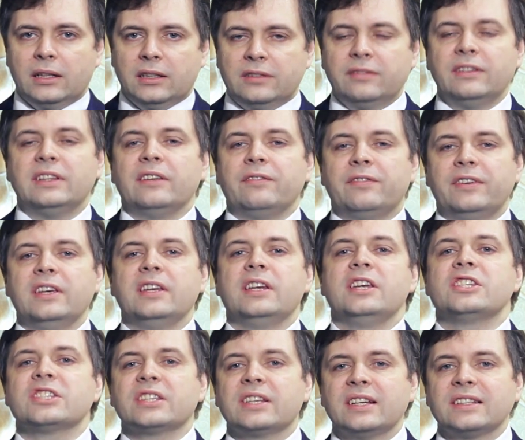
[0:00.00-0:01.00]
Действительно
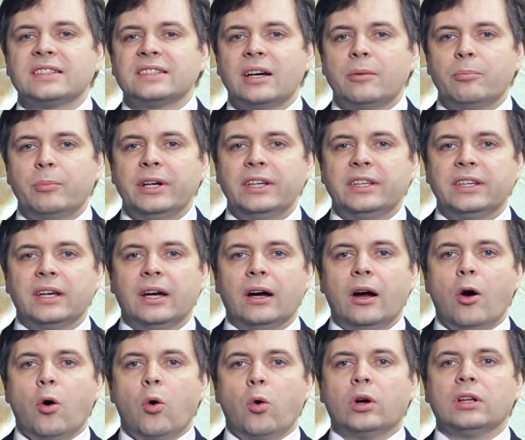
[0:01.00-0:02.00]
феерическое событие.
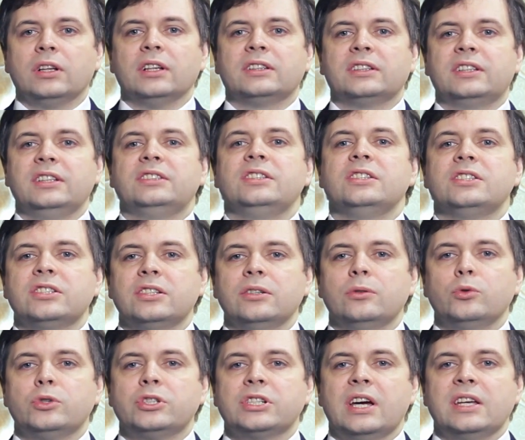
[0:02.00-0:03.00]
Около тысячи
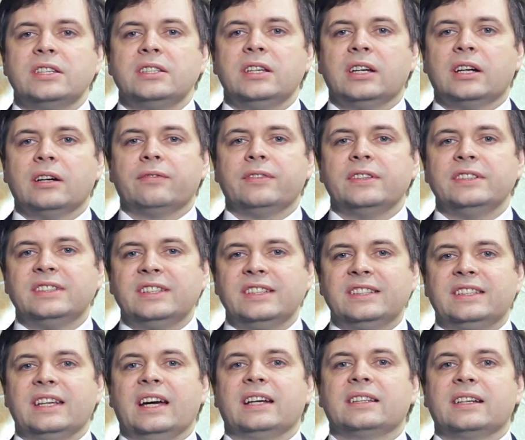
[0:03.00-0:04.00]
участников из
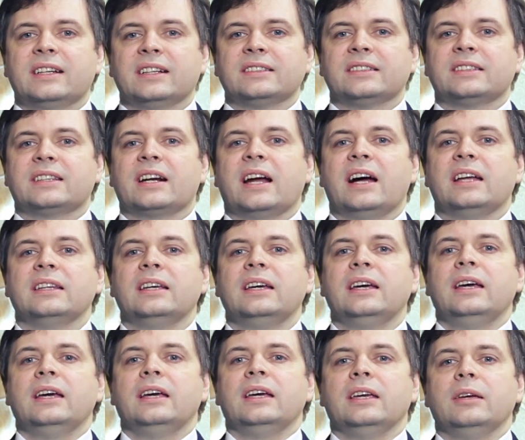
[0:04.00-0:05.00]
десятка стран
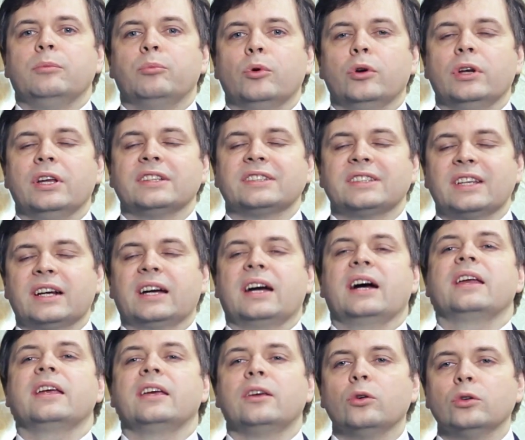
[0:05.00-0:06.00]
и более 40
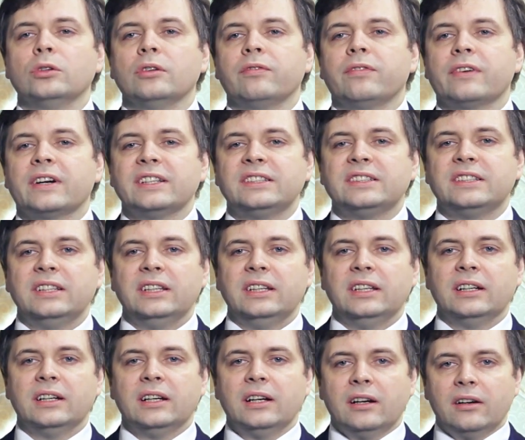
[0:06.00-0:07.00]
регионов
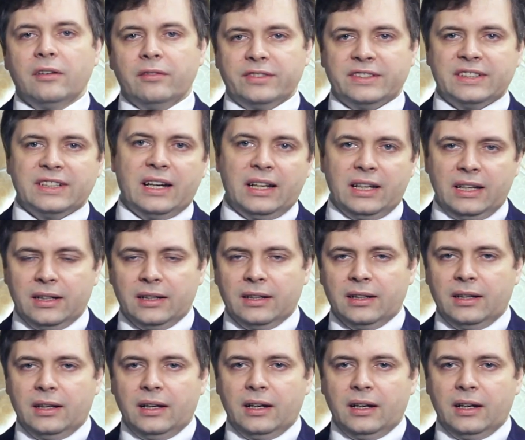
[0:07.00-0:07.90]
России в зале.